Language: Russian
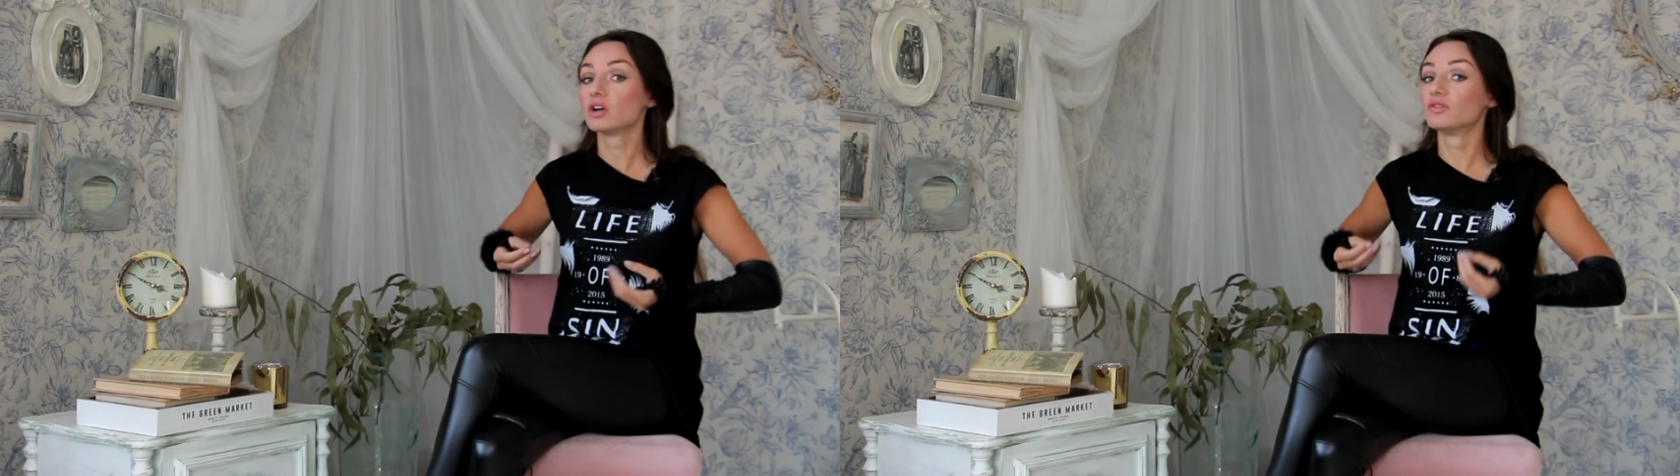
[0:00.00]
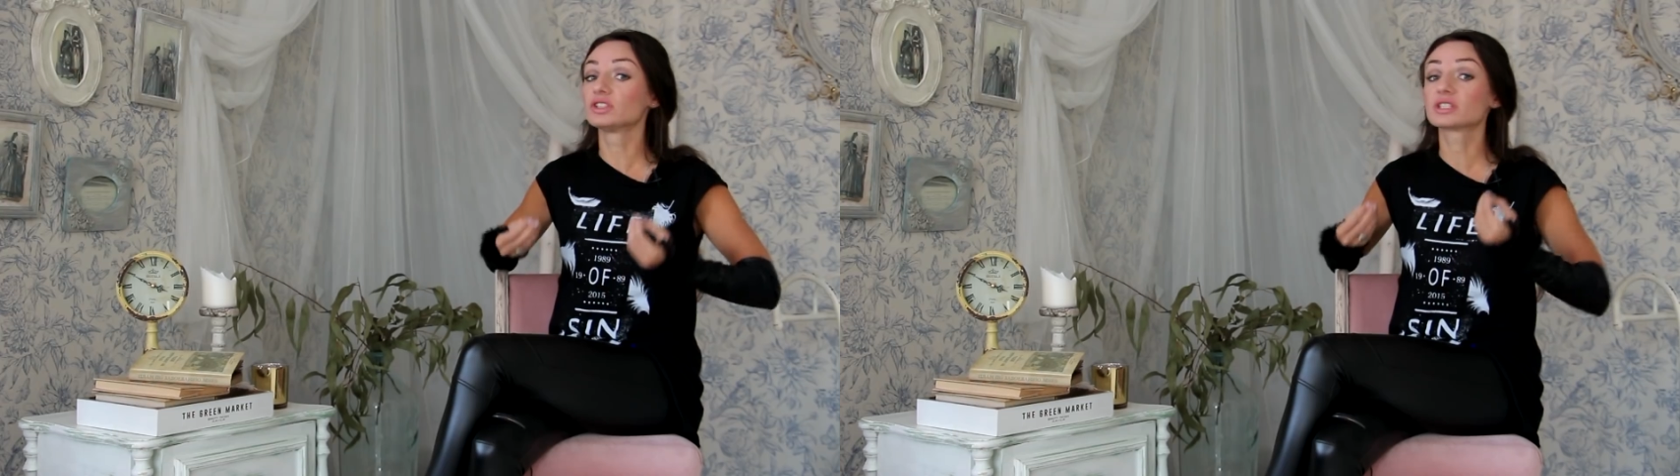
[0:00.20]

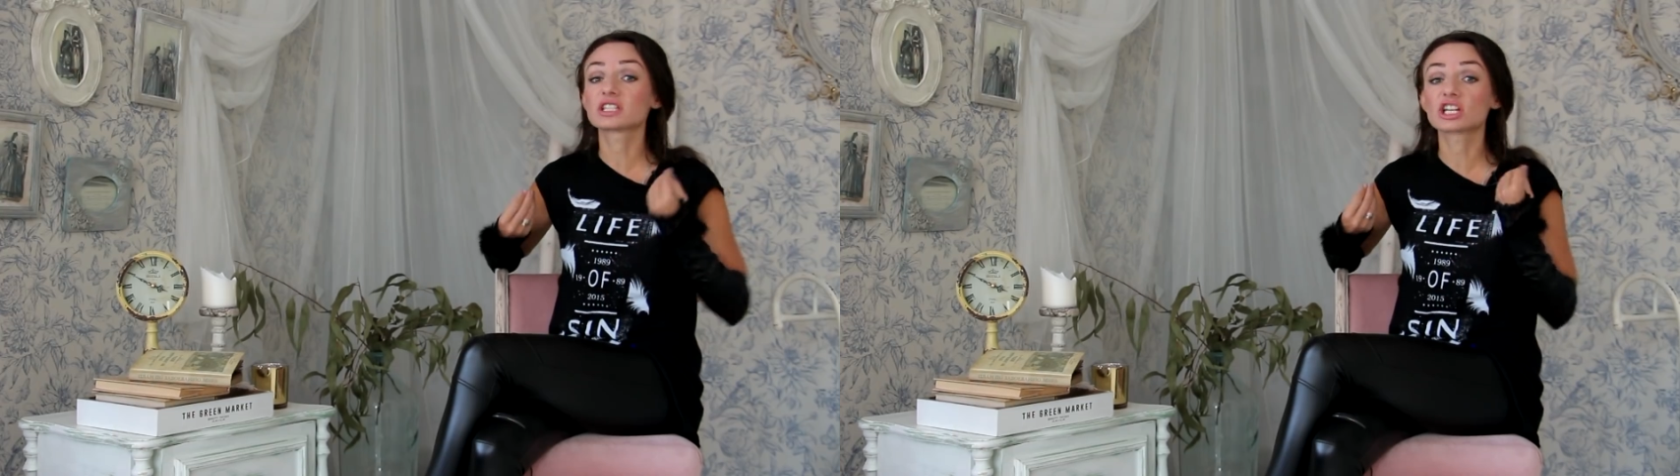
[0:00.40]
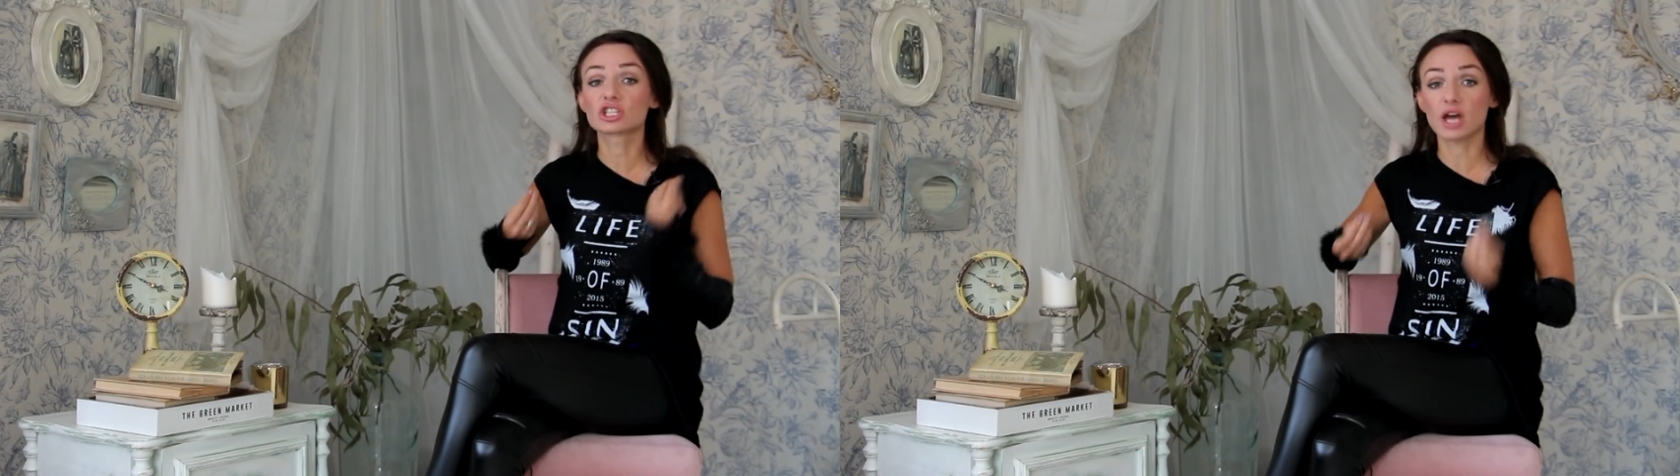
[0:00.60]
вы не
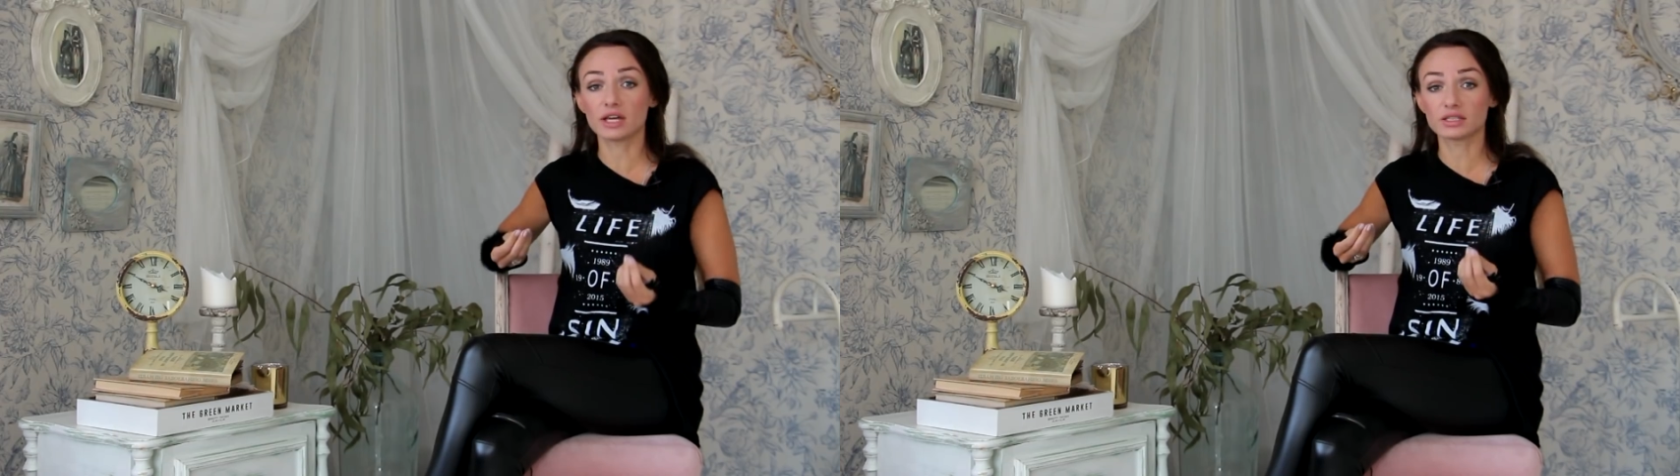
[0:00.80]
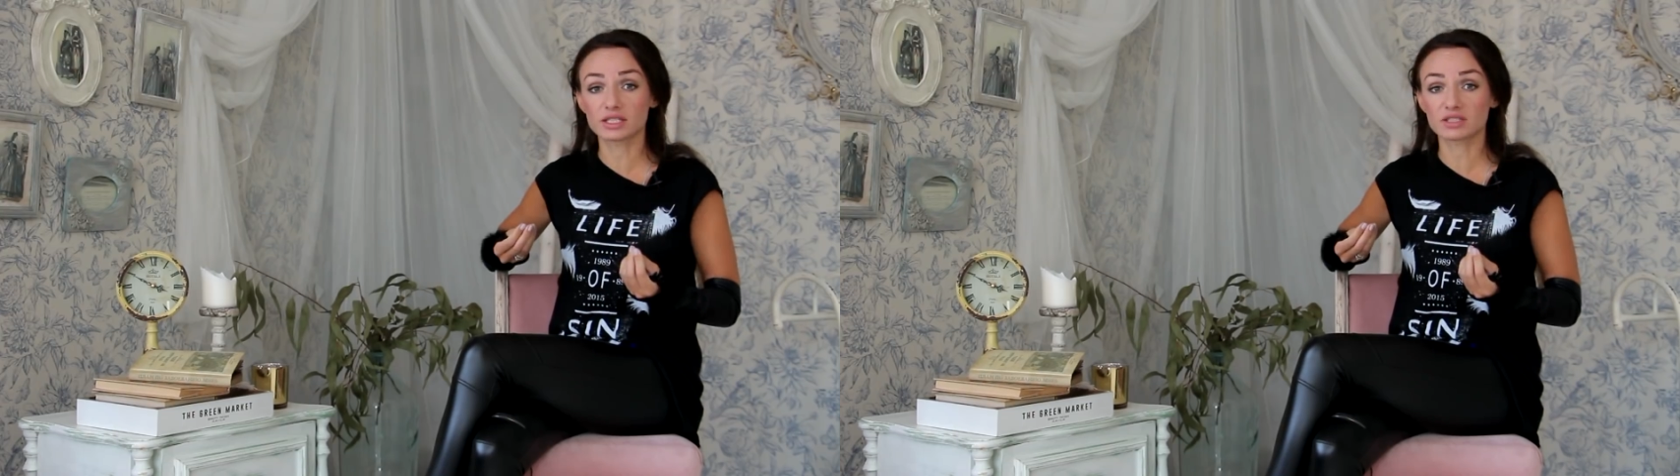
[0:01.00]

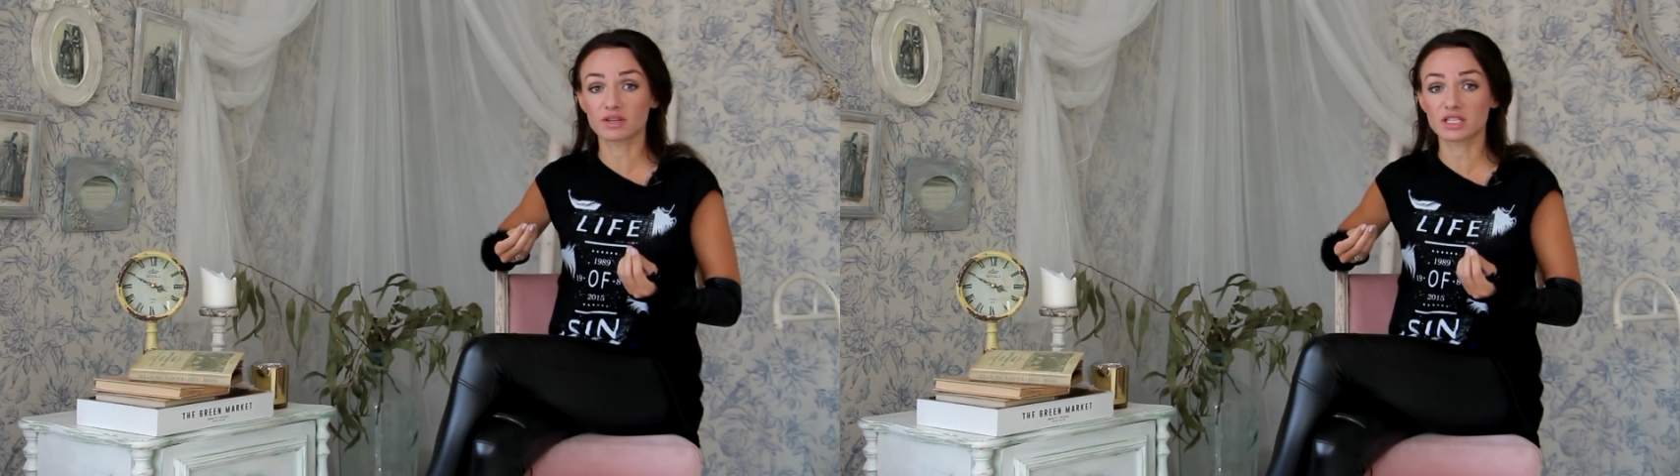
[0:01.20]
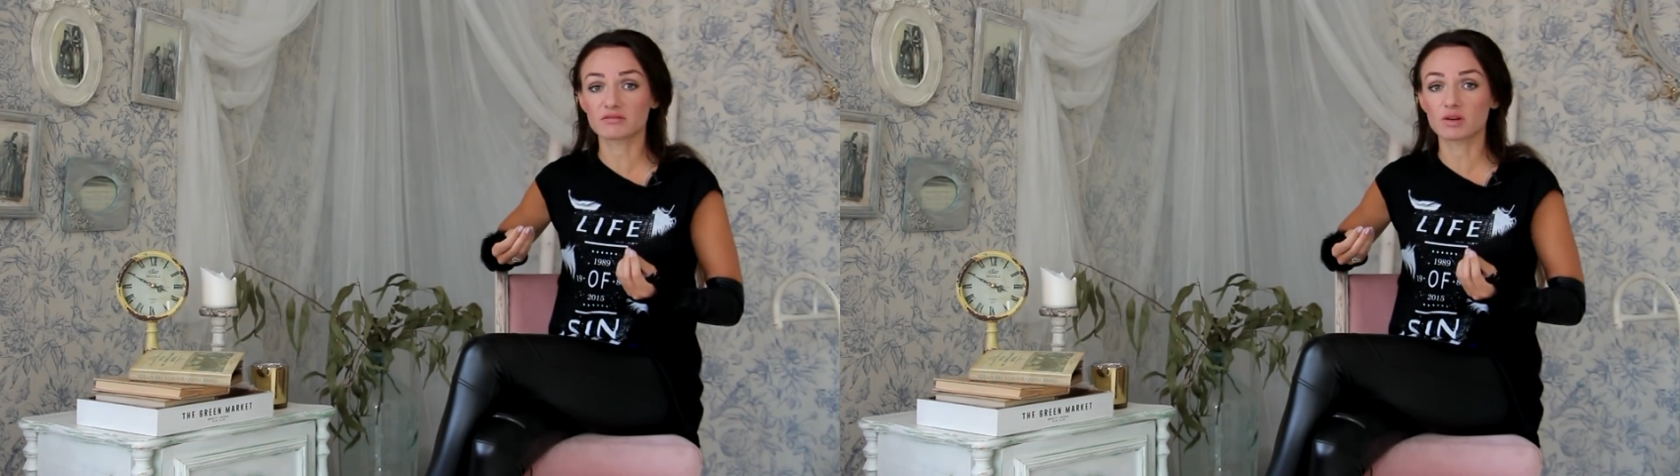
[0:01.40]
наслаждаетесь
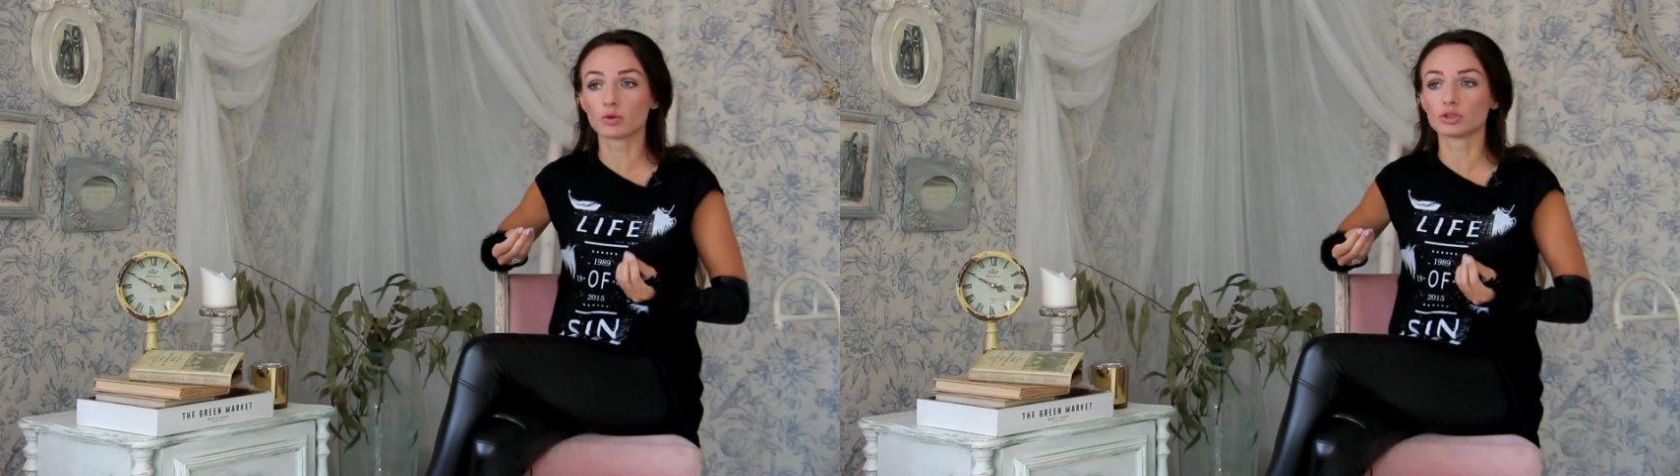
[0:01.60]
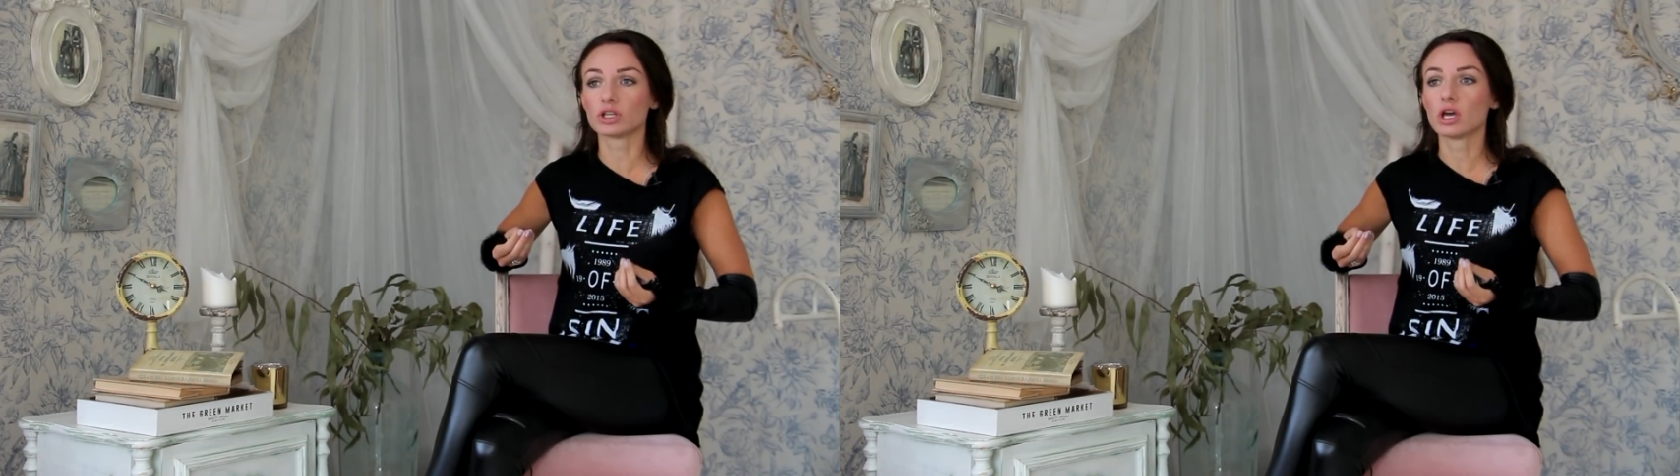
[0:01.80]
своей
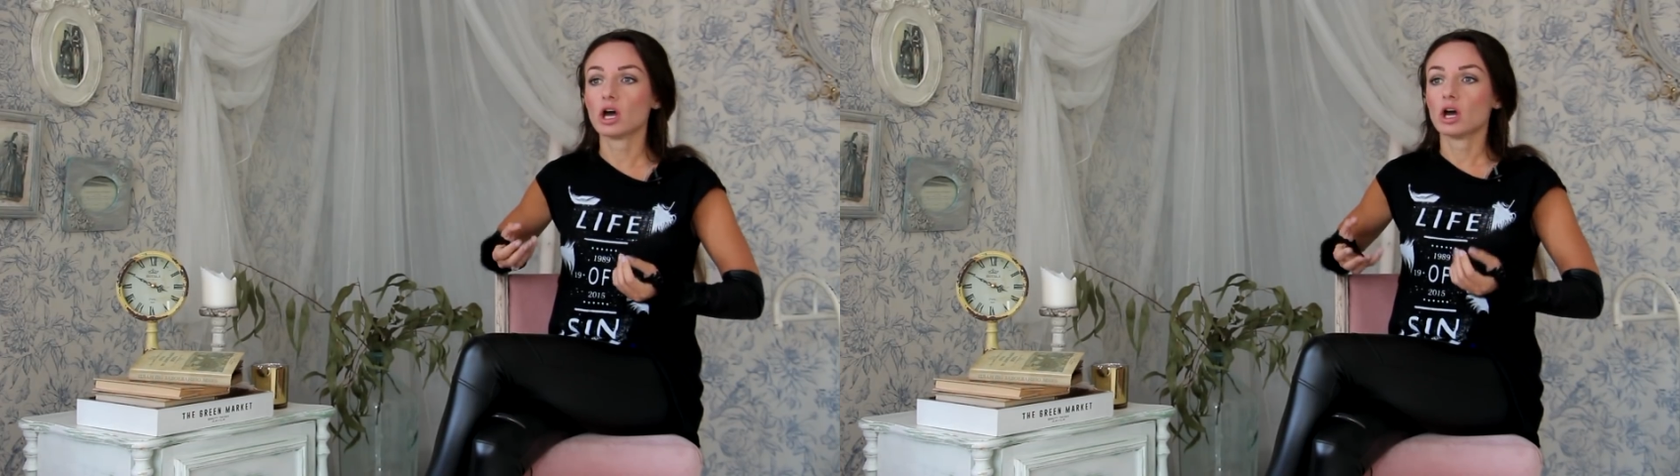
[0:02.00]
свободой,